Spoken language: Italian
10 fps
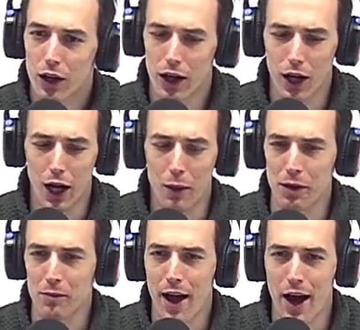alle
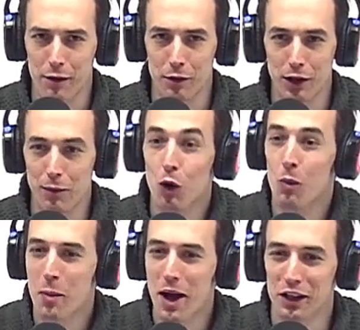prime armi chiamo
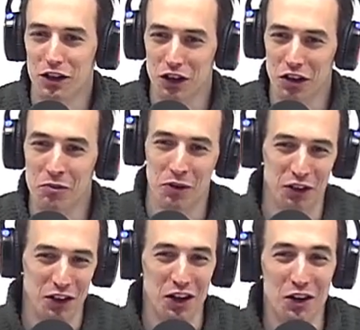come me ad
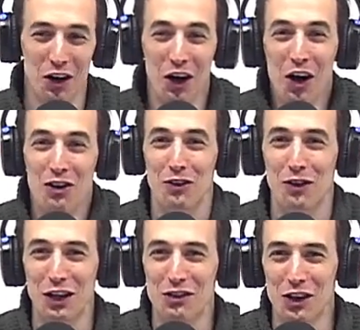esempio che io sto
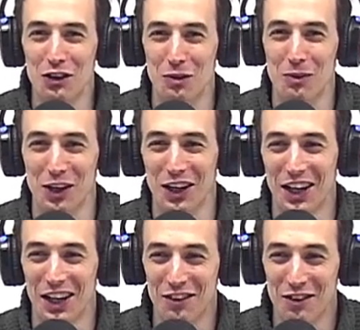veleggiando sopra i,